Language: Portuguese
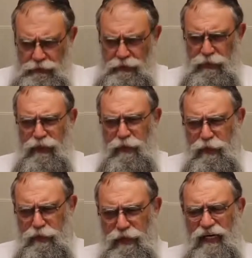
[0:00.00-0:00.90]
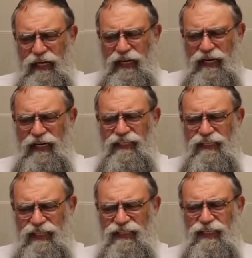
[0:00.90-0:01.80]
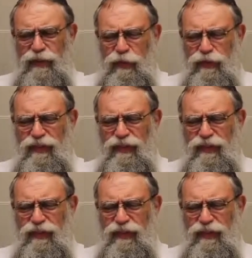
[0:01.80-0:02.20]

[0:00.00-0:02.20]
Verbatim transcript: Porque por mais que esse tipo de